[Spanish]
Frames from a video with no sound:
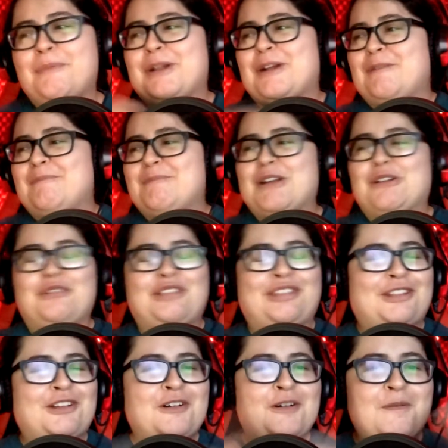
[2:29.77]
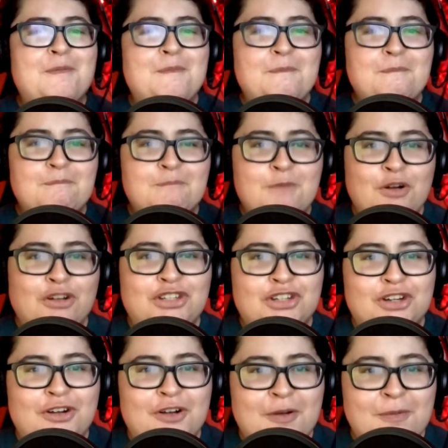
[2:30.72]
pero me gustó
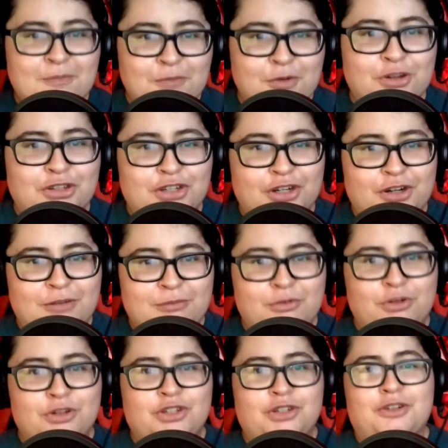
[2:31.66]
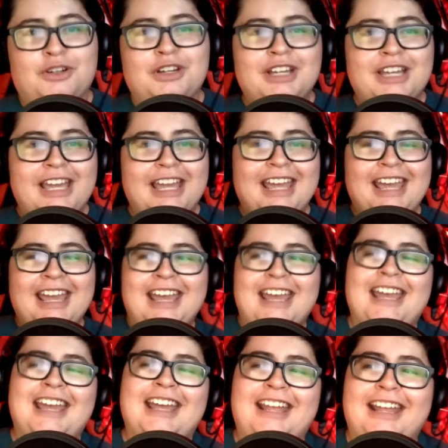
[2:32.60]
mucho, mucho, mucho.
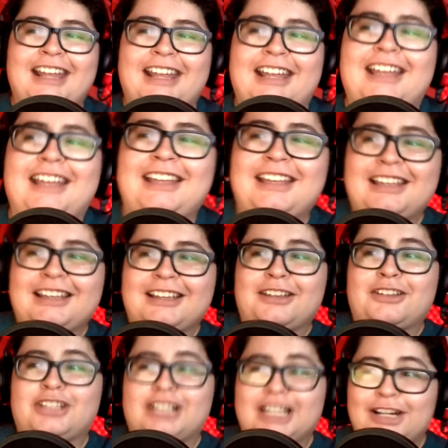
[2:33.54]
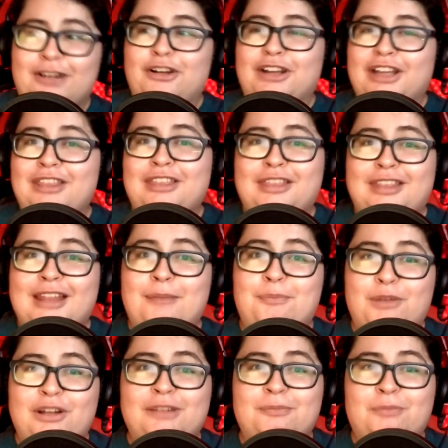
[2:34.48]
Eh, creo que se está
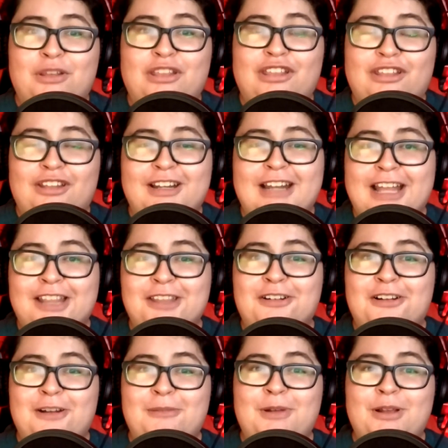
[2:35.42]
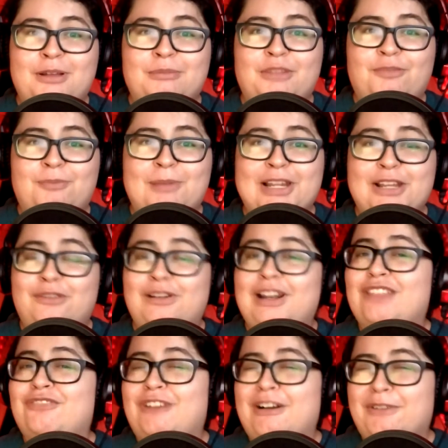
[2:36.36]
posicionando como de mis
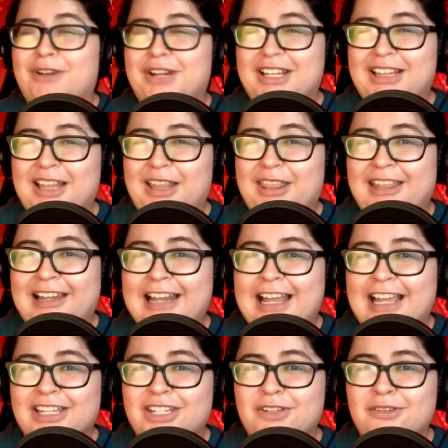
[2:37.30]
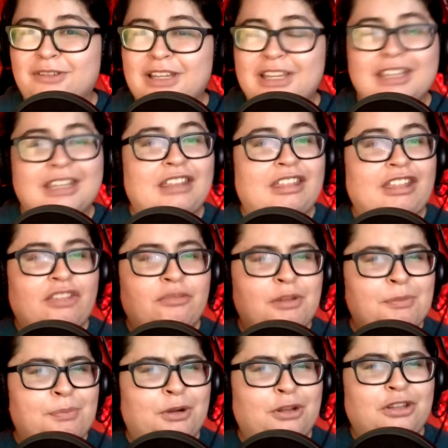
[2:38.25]
películas favoritas del año. Quizás
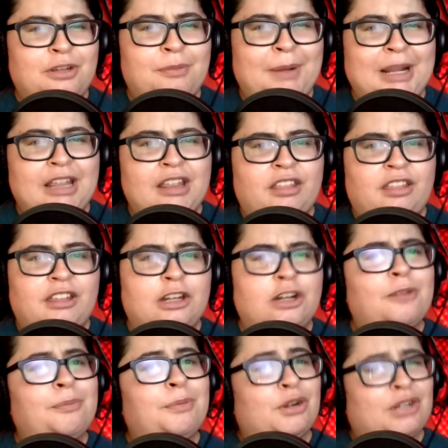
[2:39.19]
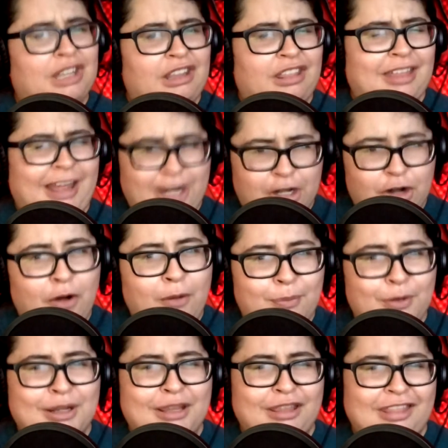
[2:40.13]
muy pronto para decirlo, pero quizá no,
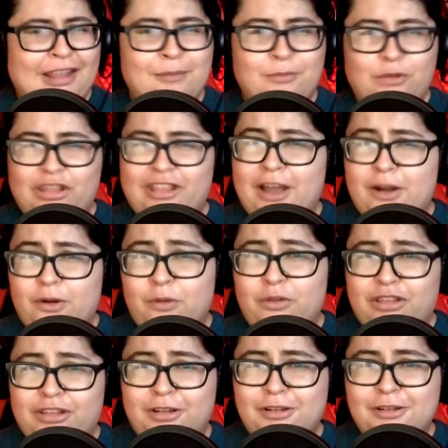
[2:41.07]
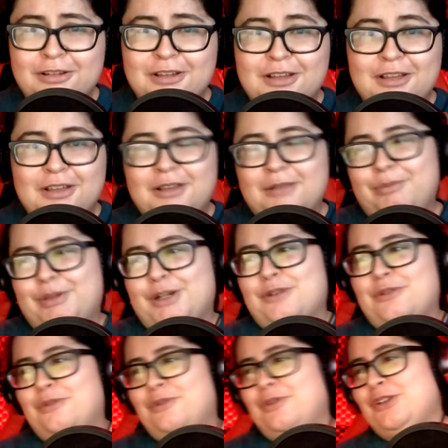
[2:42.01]
porque estamos a agosto.
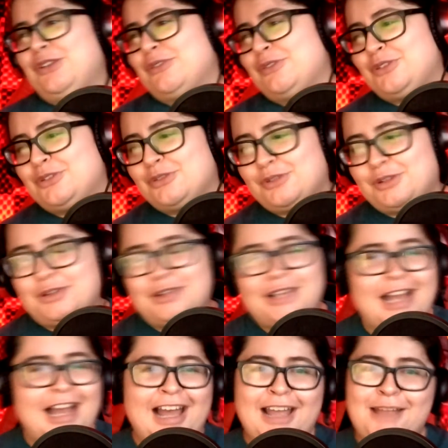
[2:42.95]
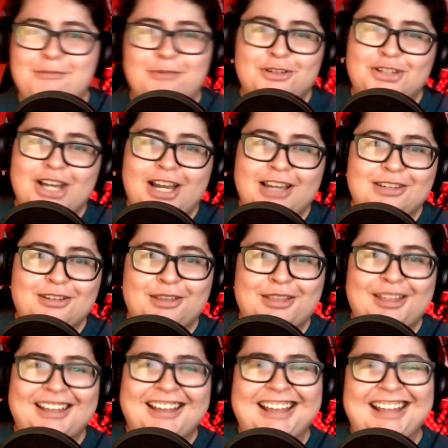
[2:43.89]
Pero uy, uy, uy. Ay, muchachos.